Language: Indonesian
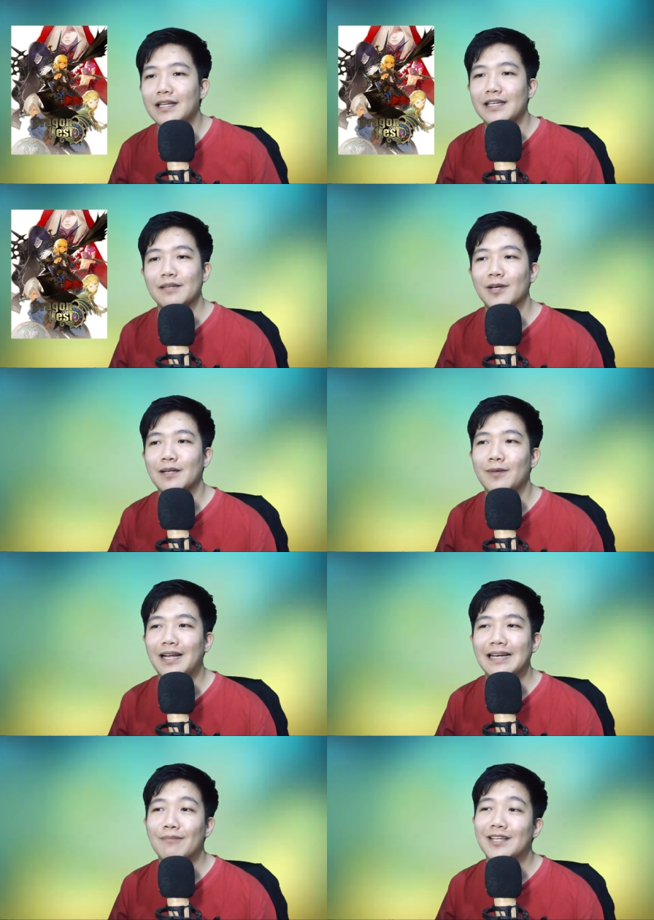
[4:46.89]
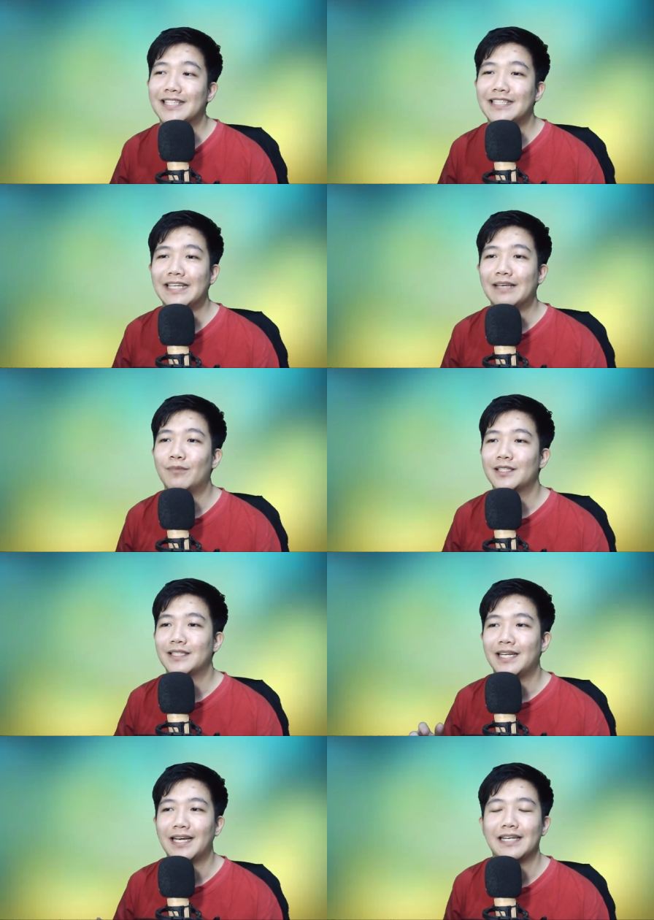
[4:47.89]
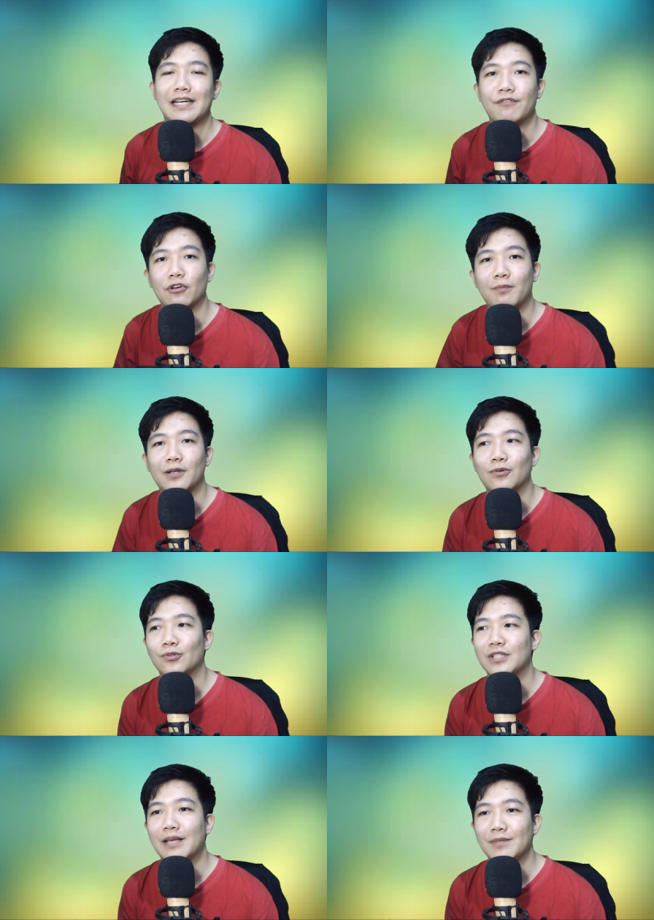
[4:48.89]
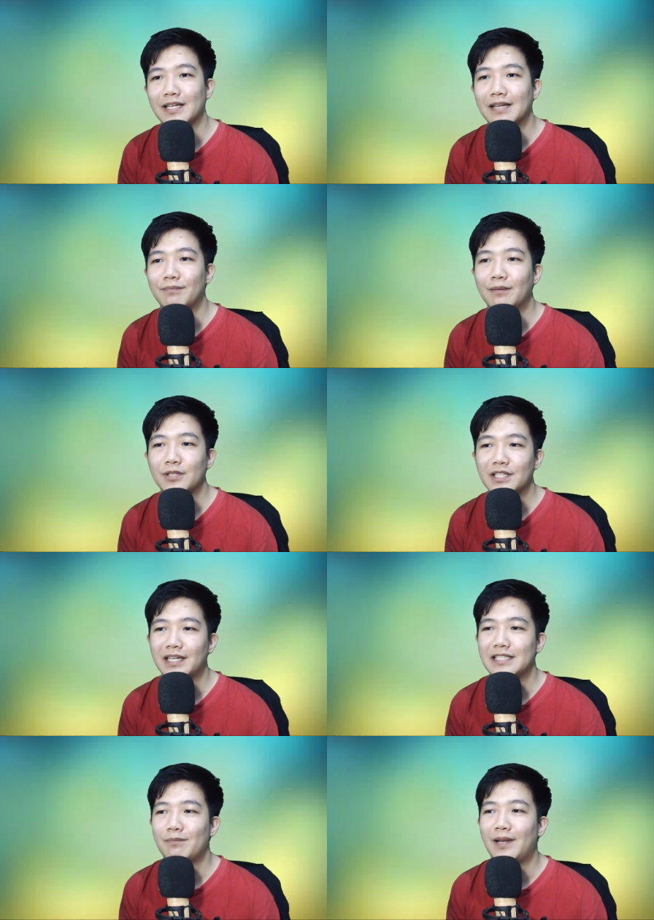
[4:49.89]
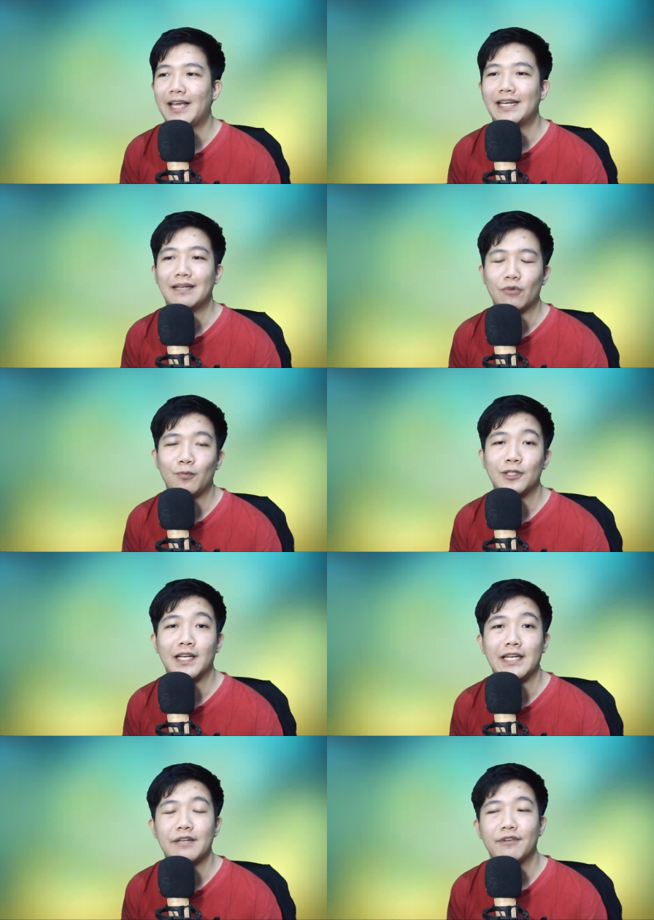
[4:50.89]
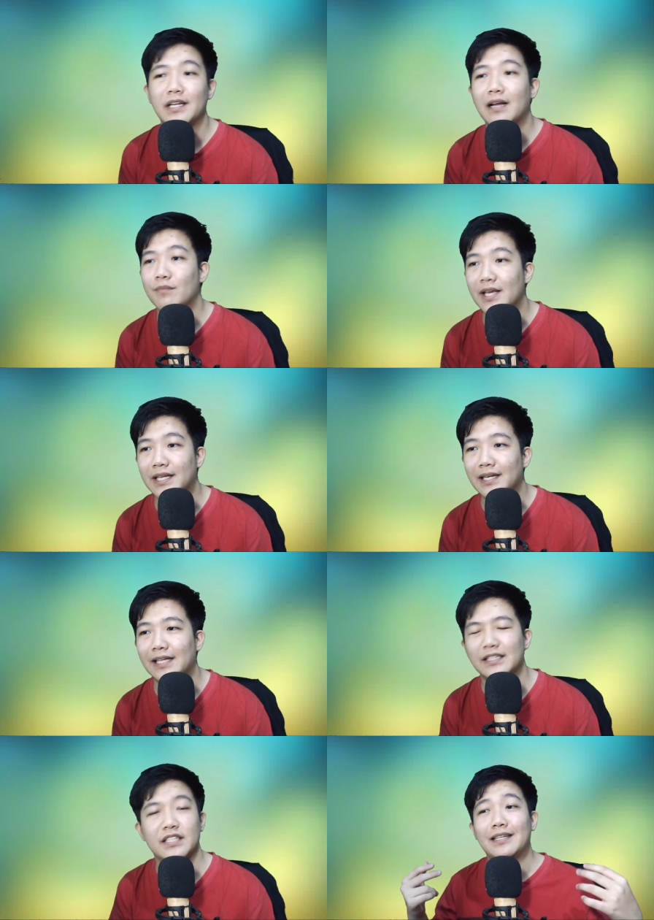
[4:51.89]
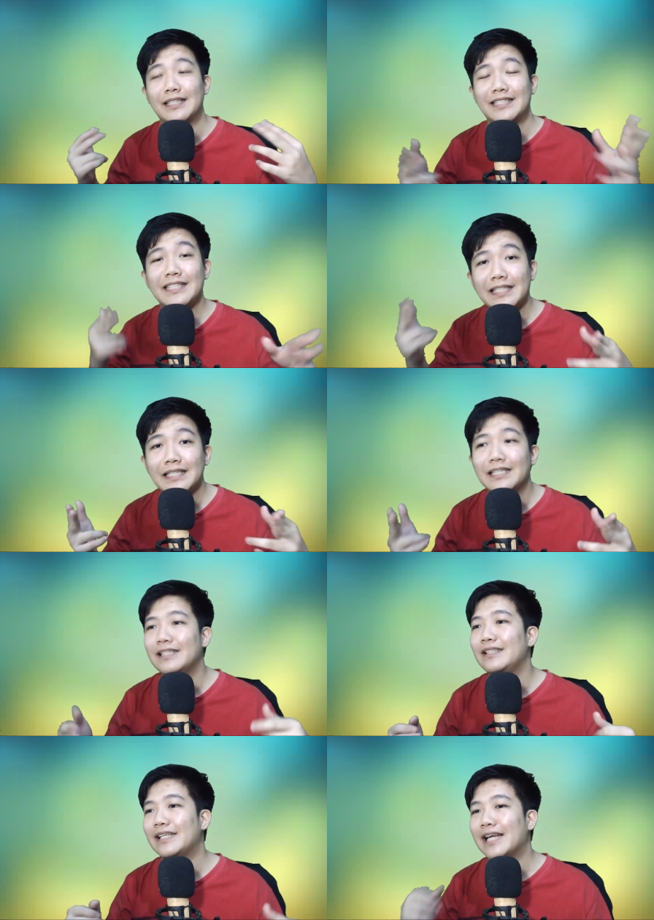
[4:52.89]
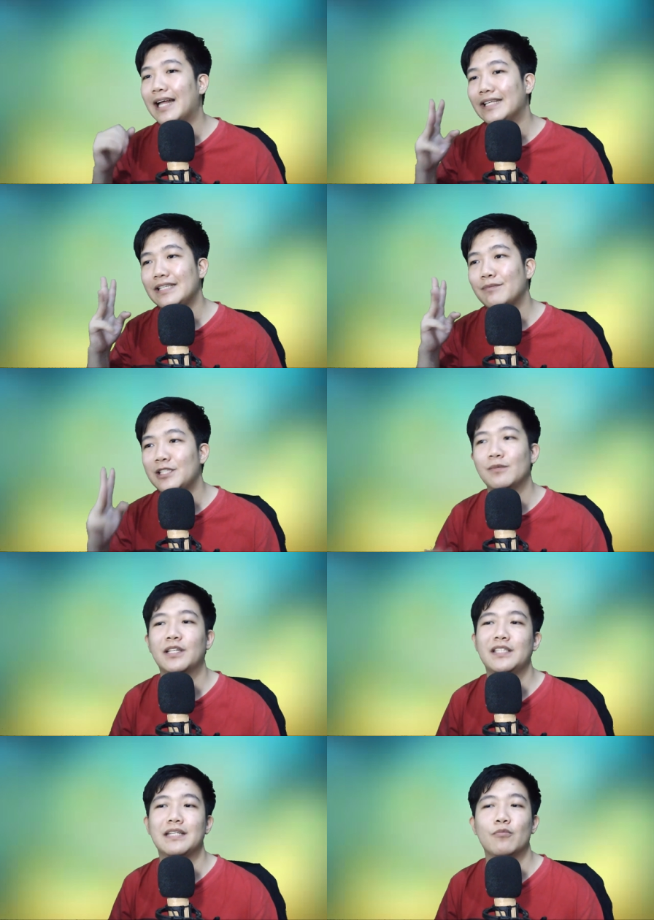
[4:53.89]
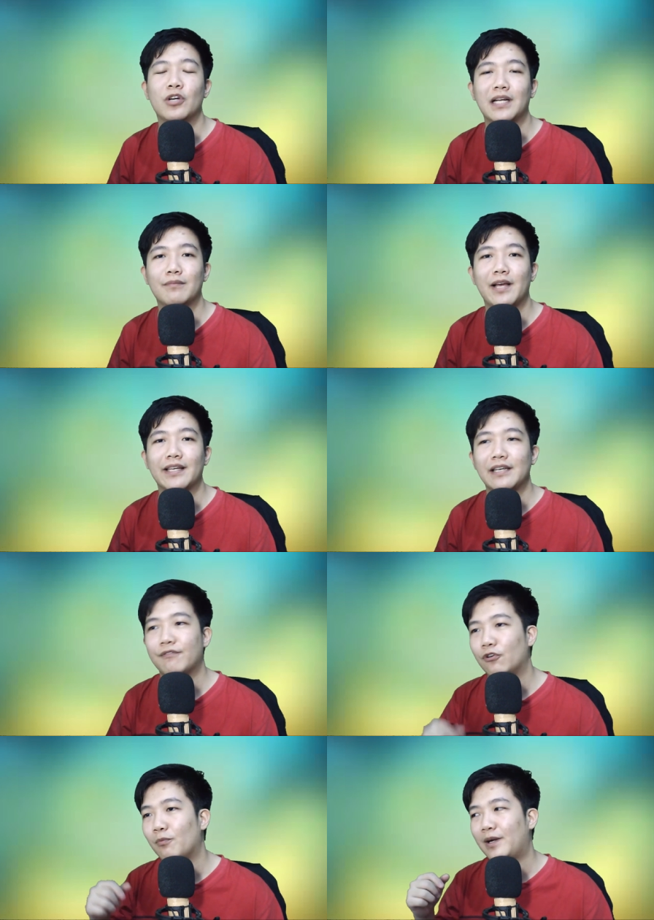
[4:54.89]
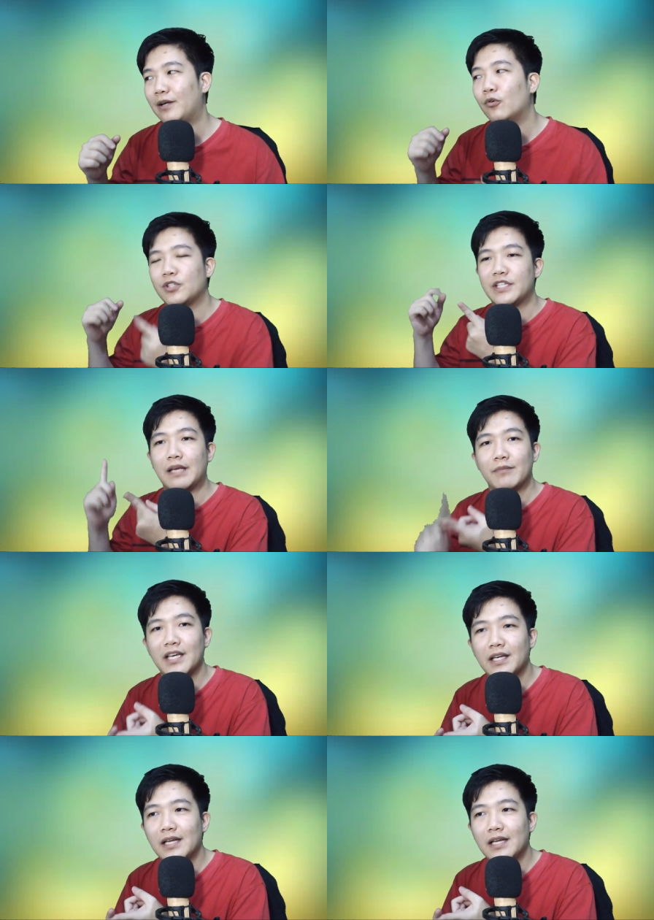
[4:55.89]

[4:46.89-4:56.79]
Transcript: gimana ada masanya gamer senang karena developer ngurus gamenya dan publisher ngasih pelayanan maupun ngadain event dengan baik lihat di sini di sini tiga hal ini masih berkesinambungan dengan baik developer yang ngurusin gamenya